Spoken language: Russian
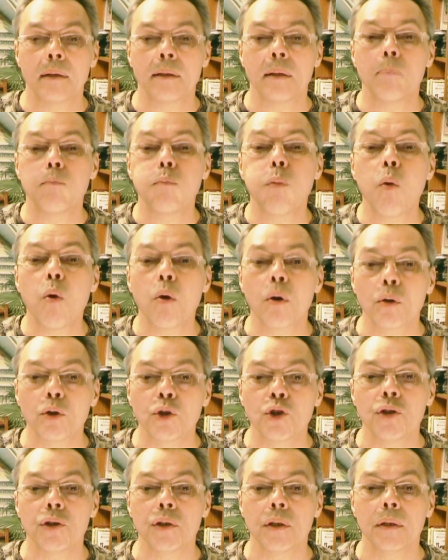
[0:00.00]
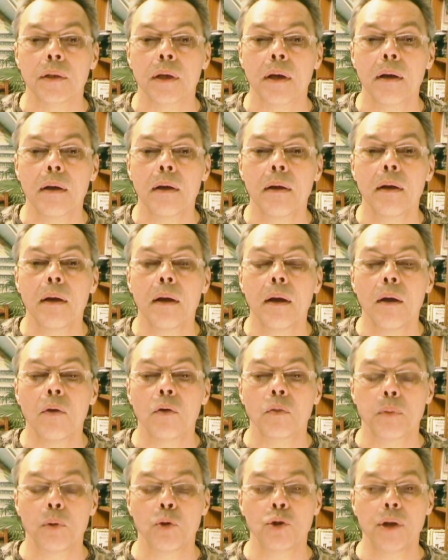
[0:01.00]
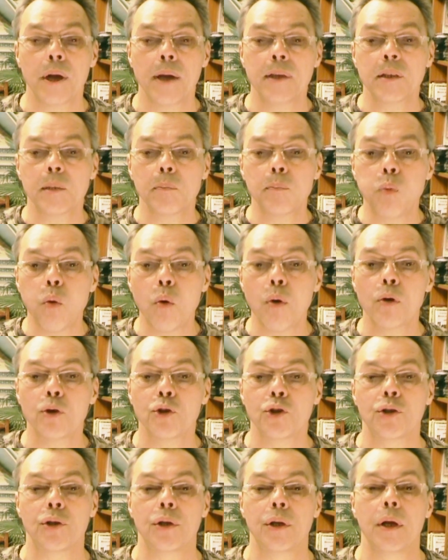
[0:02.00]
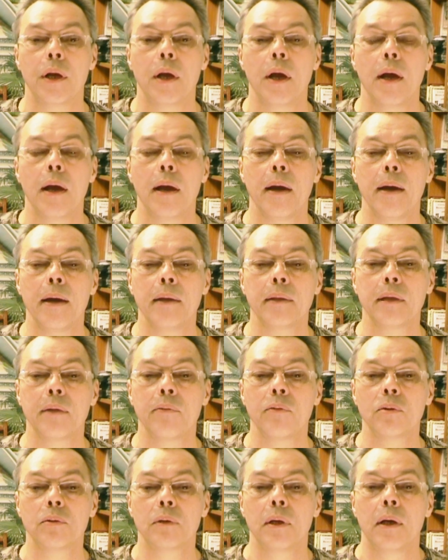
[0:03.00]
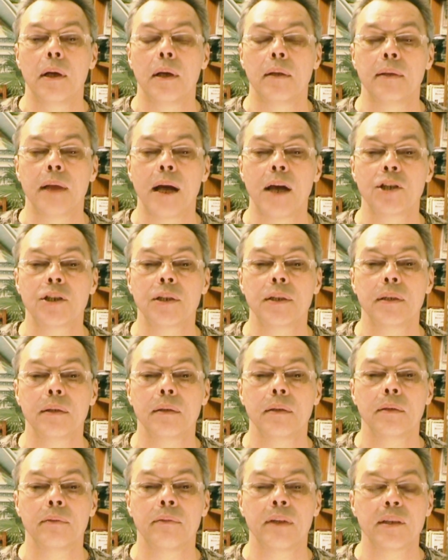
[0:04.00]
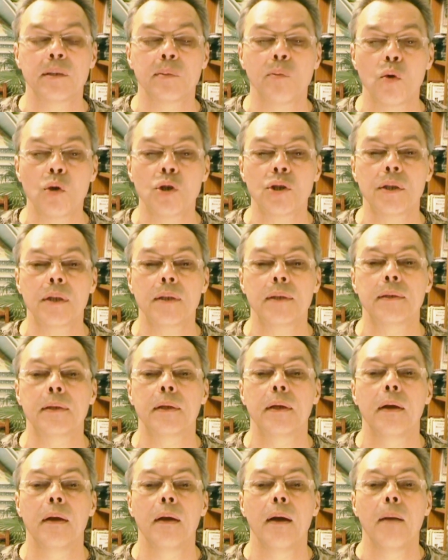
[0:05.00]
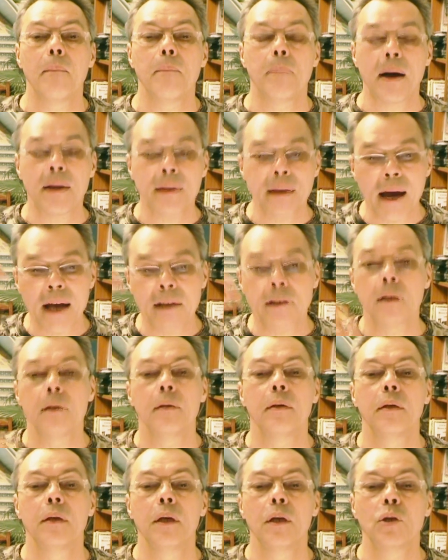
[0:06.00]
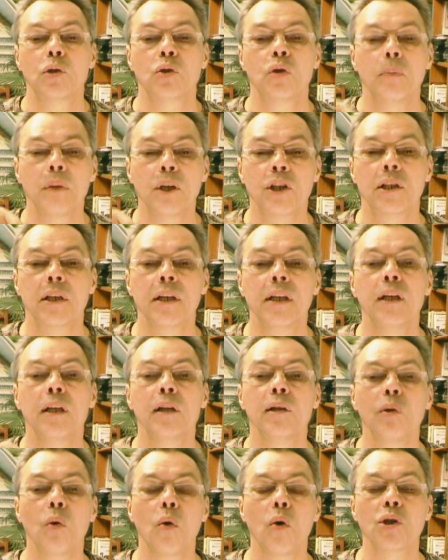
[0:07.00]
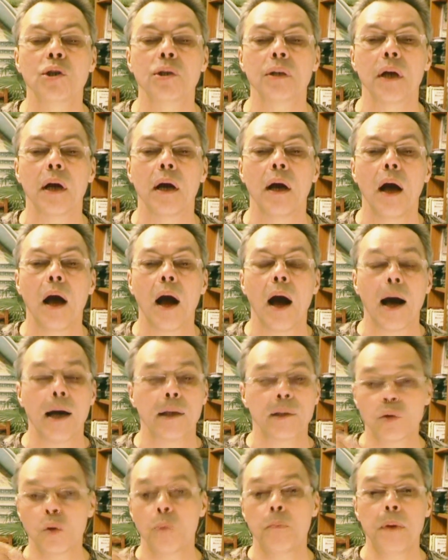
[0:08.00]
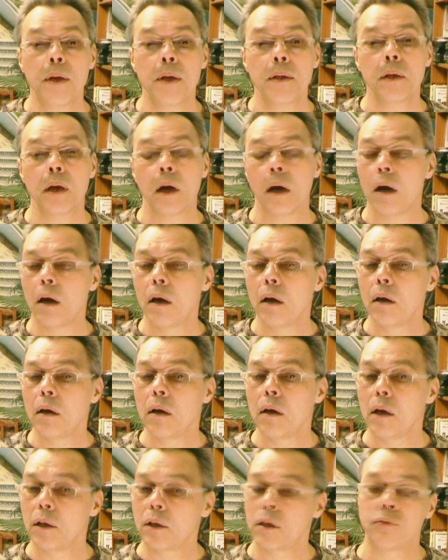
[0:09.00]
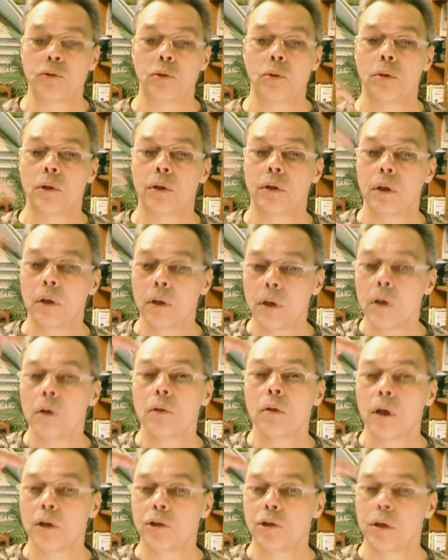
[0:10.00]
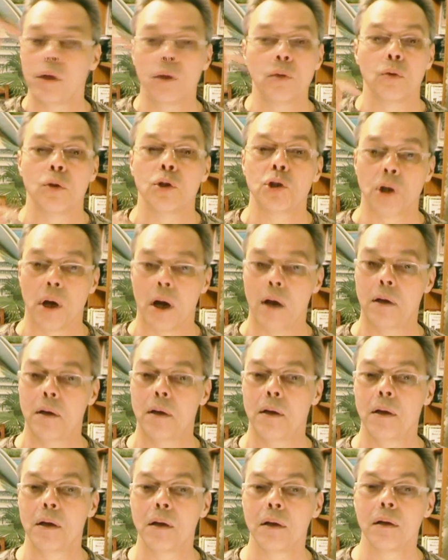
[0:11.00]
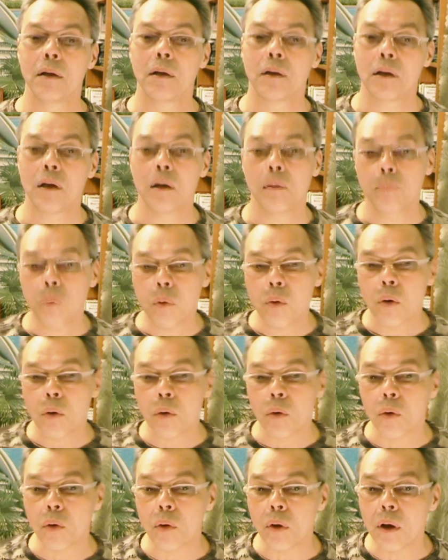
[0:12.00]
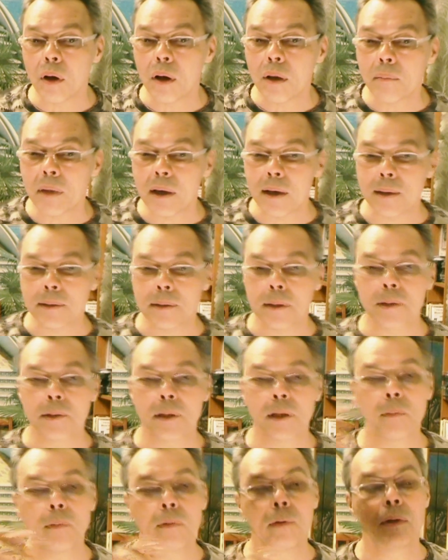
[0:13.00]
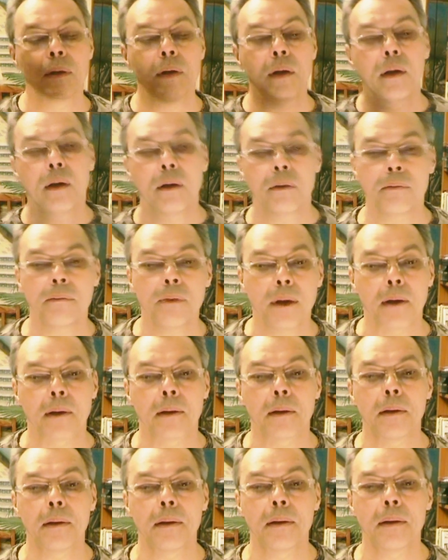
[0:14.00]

это поручни, да? Вот получается поручни – это вот наша возможность понять, что мы шли ложно, а ступенька – это все-таки очередной шаг к Богу по лестнице вверх.